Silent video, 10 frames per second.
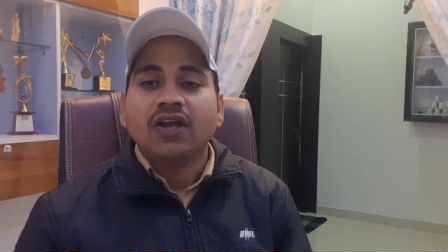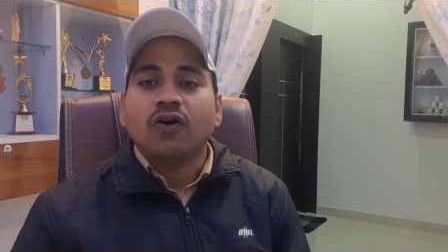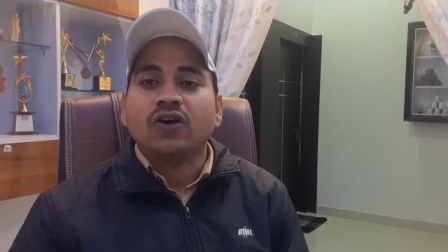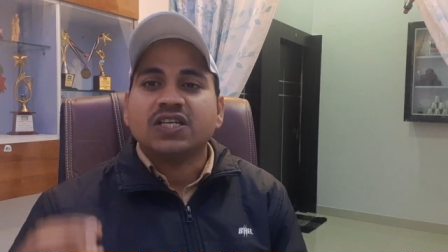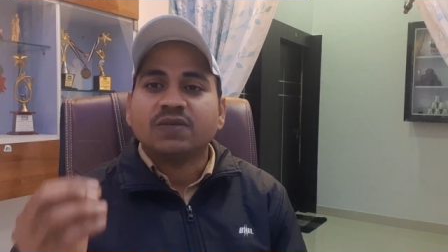
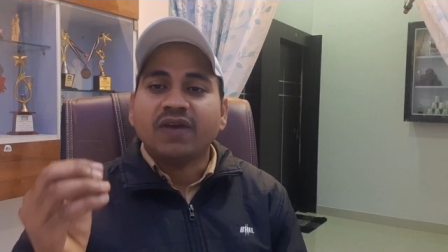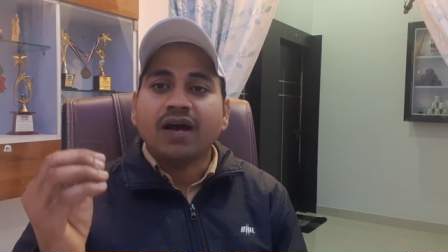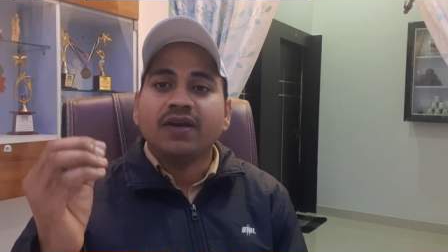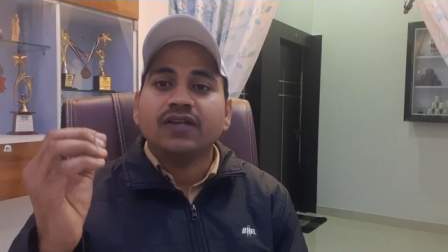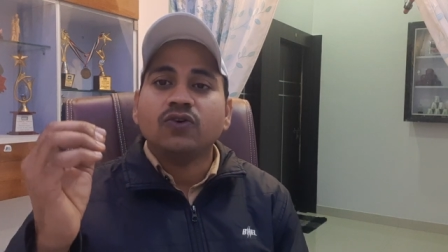और इसमें
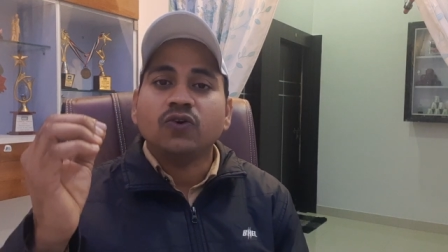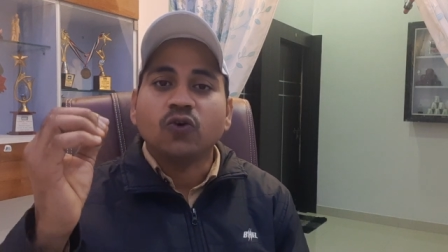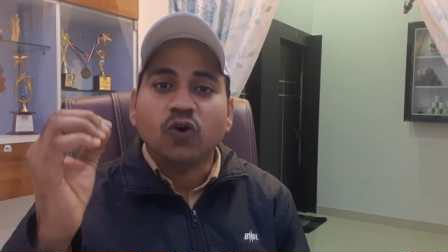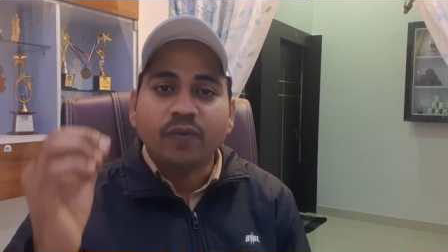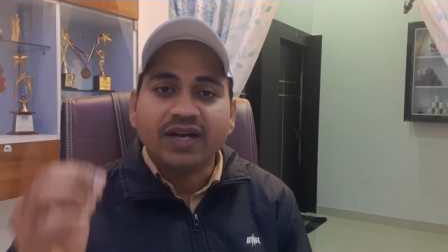हमें जो
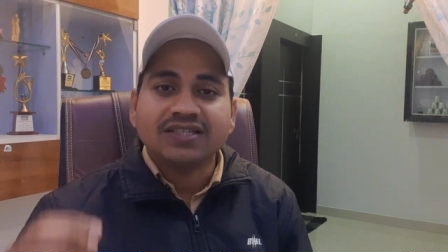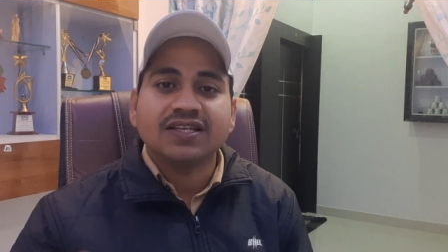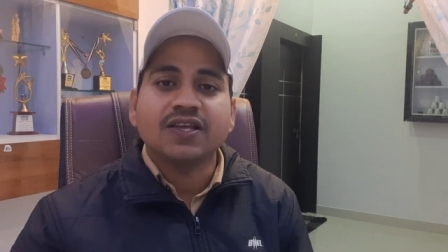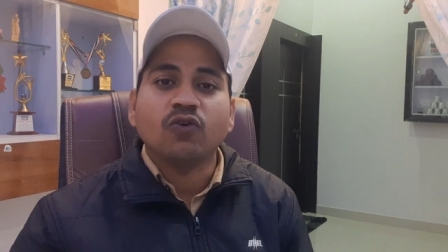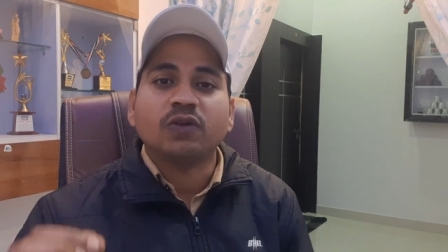डॉक्यूमेंट्स
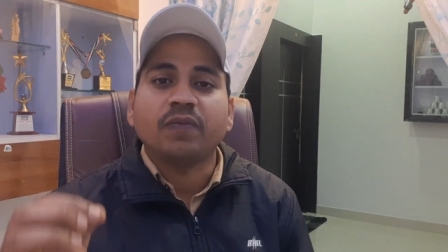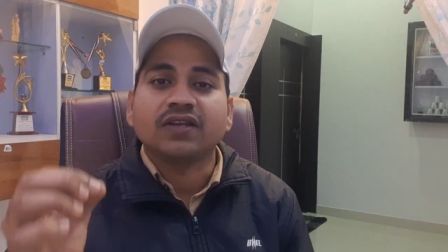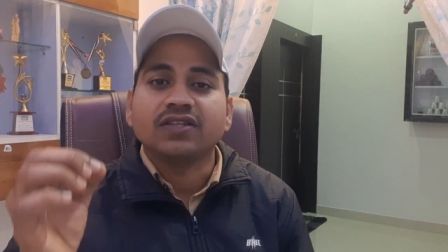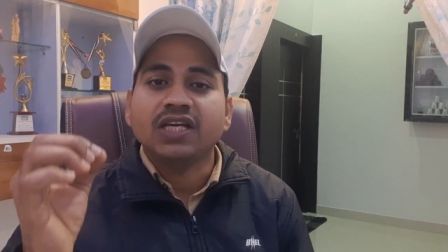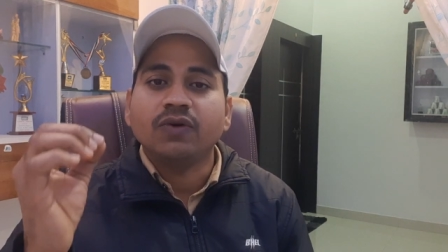की ज़रूरत
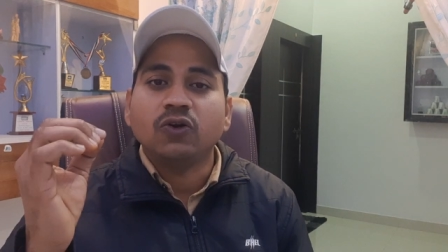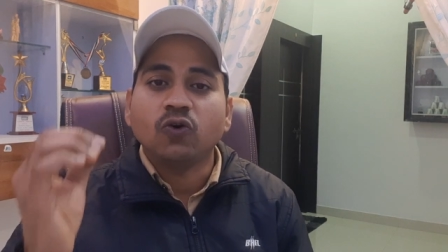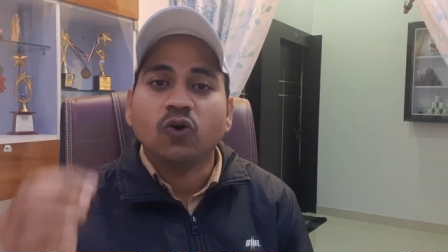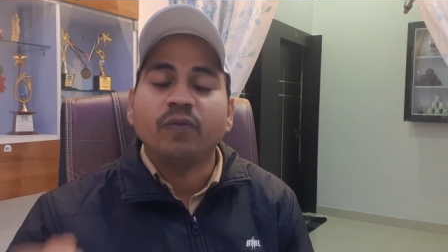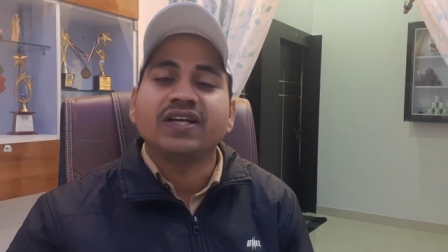पड़ती है वो
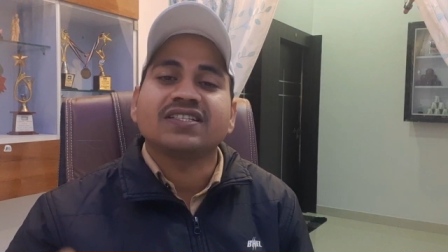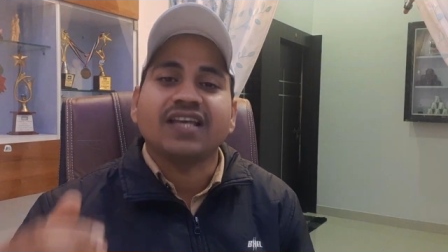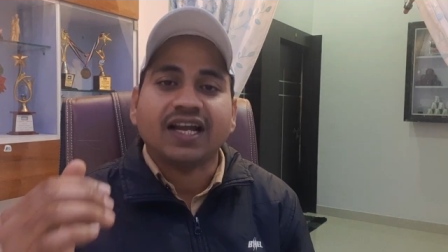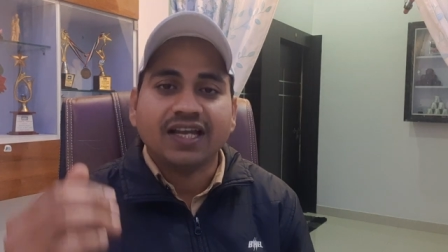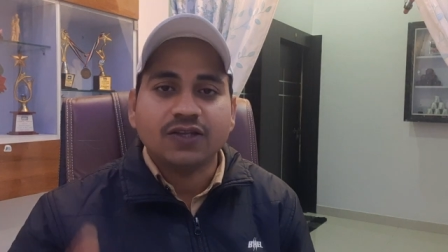डॉक्यूमेंट्स
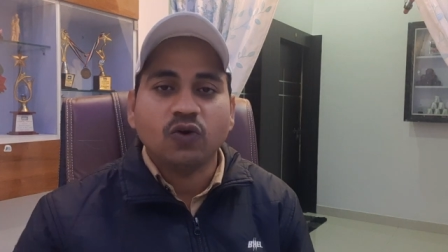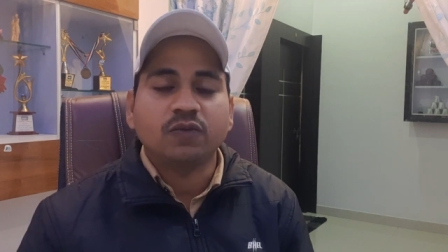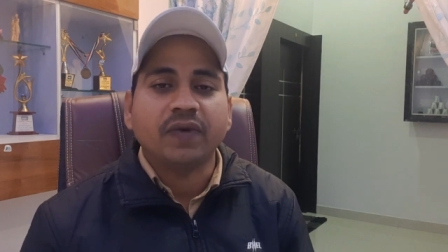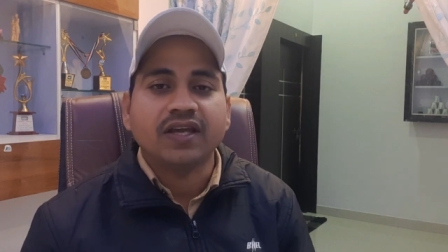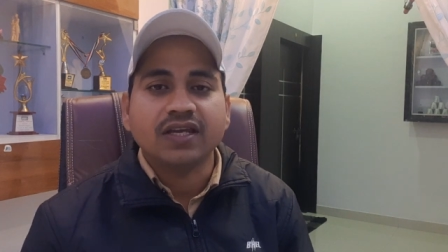क्या क्या
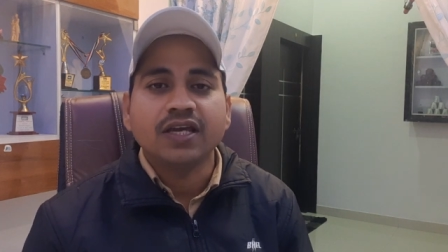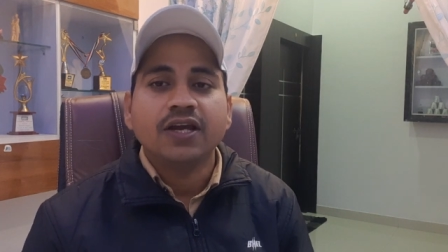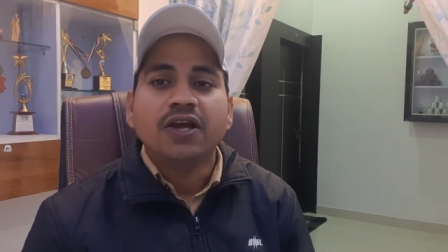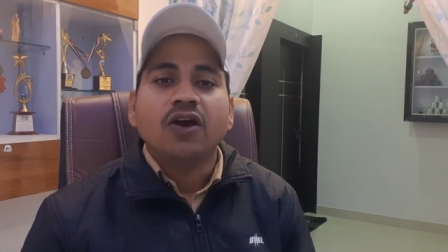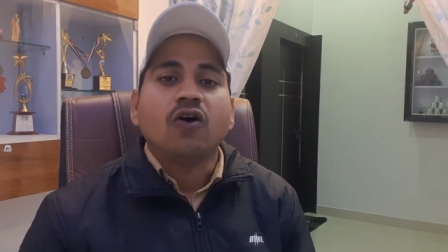ज़रूरत पड़ेगी
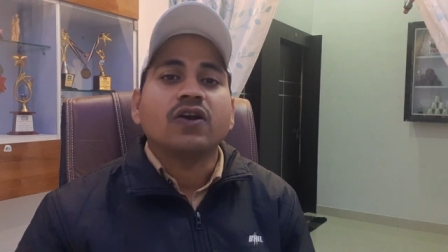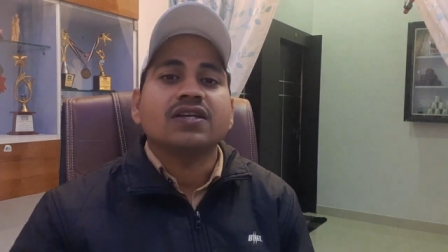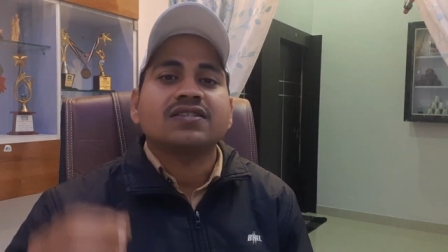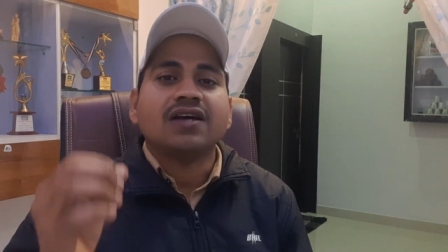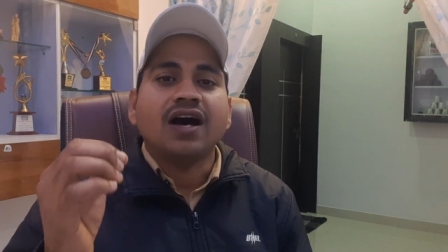और
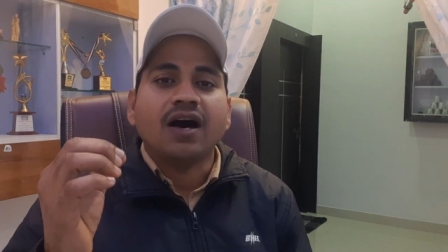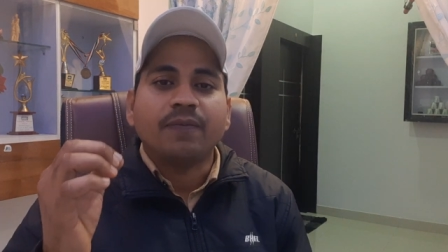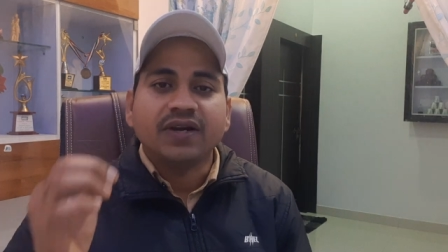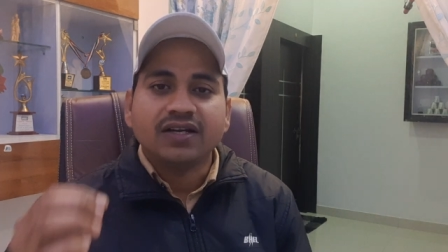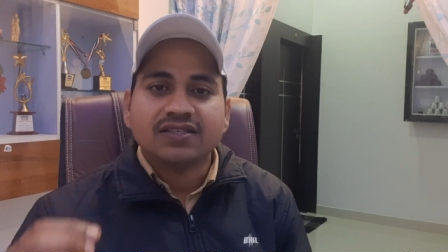इसका
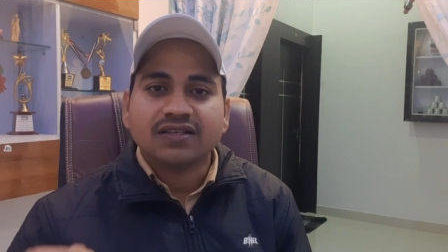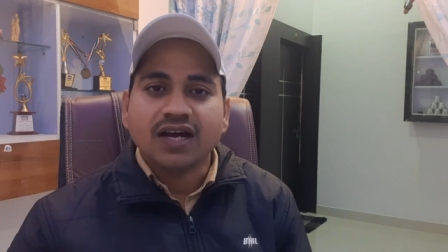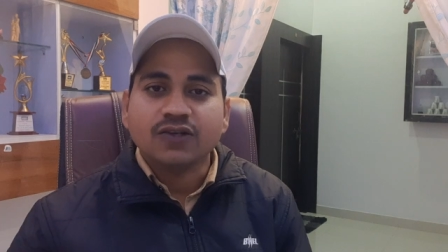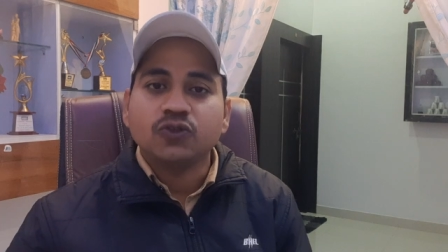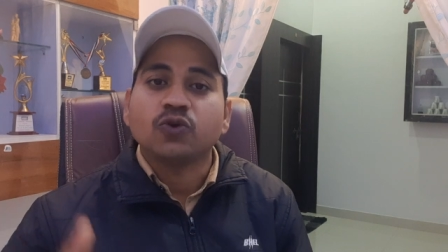अप्रेंटिस
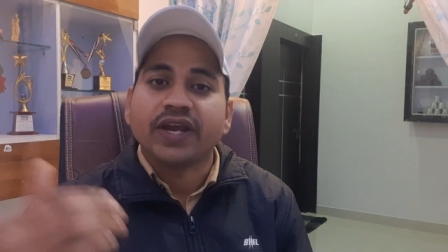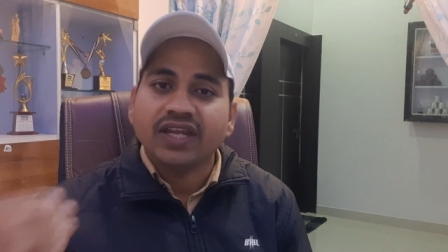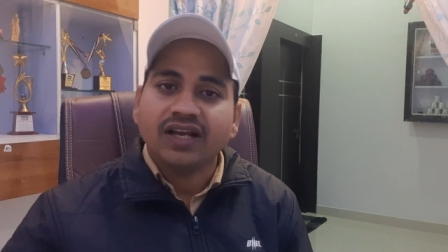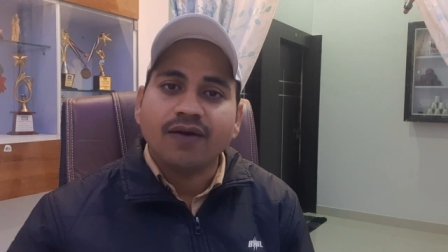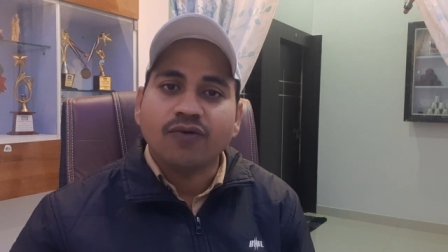का जो
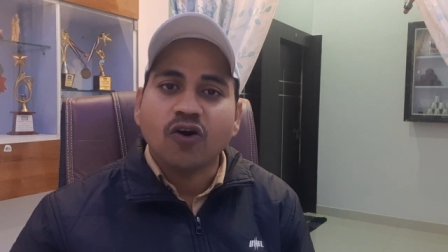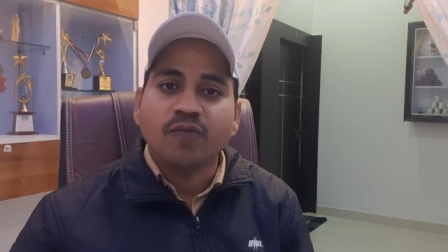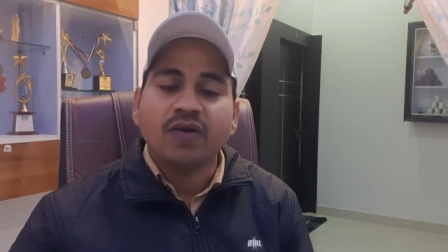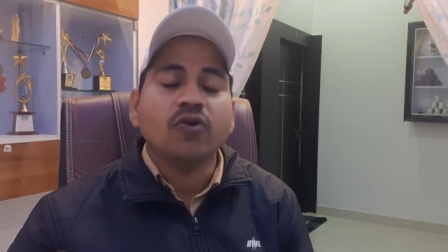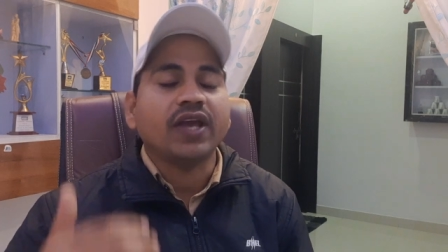ज्वाइनिंग का फॉर्म
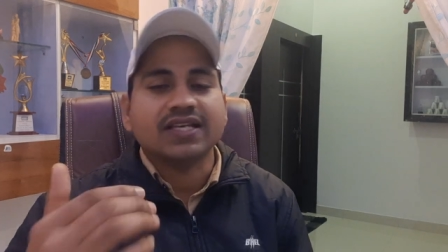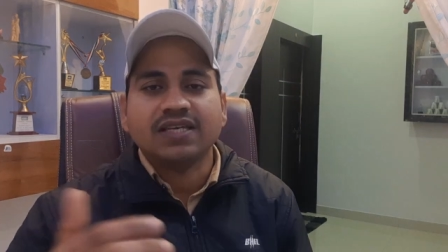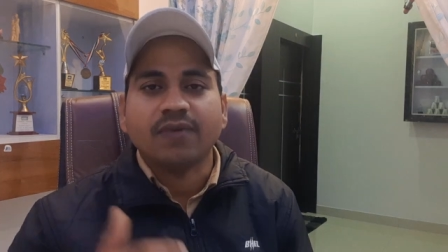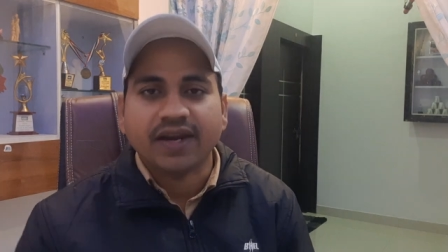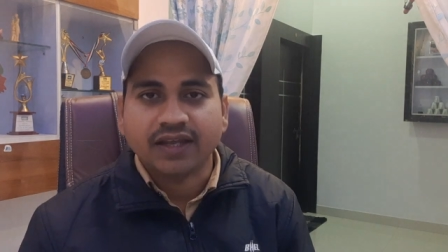है वो कैसे
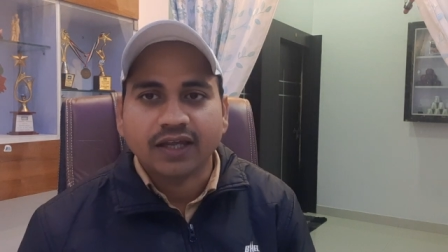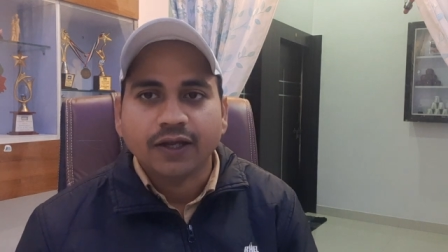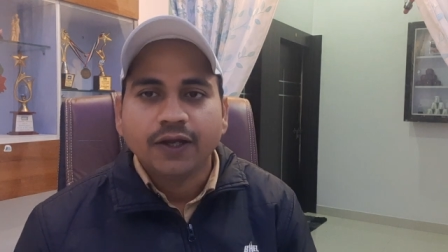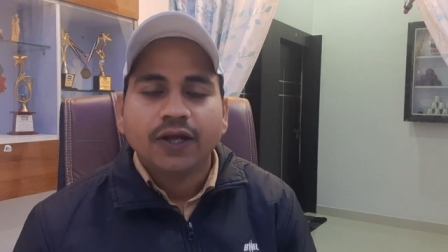भरेंगे